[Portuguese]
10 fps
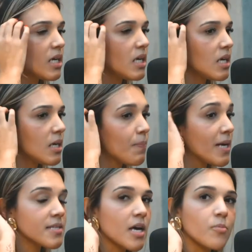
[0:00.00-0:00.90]
E
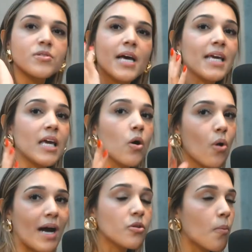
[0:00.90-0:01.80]
pensamos aqui em
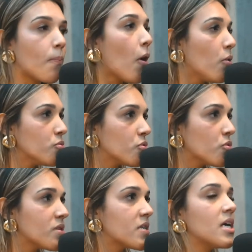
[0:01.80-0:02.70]
quatro
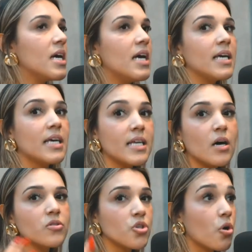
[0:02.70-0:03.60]
pontos que
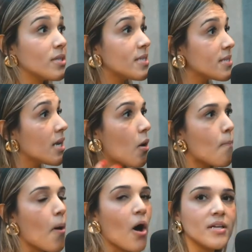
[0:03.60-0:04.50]
não, de coisas que não
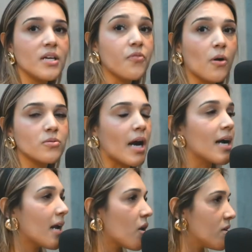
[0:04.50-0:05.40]
podem
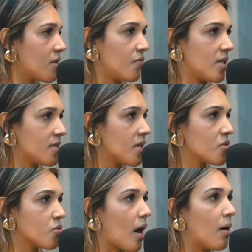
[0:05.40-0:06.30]
faltar na nossa vida
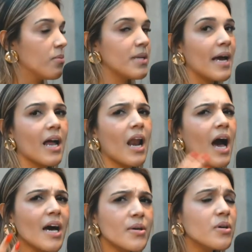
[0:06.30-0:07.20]
sexual, né?
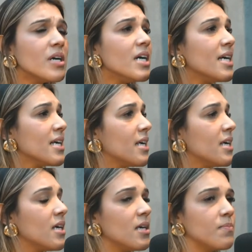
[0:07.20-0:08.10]
Claro
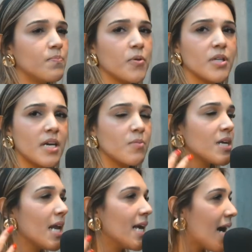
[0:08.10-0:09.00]
que poderíamos
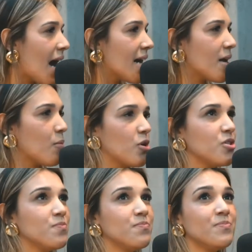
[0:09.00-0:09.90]
elencar, né, amor,
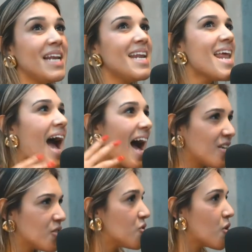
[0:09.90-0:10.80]

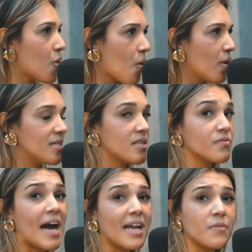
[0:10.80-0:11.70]
milhares de coisas.
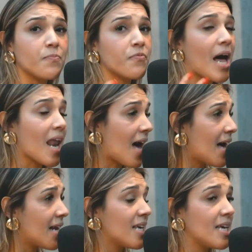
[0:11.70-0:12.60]
Vale Sim.
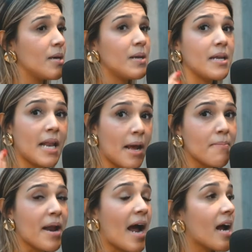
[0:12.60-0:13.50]
falar aqui e
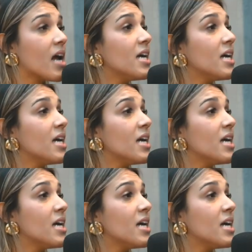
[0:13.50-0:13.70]
lembrar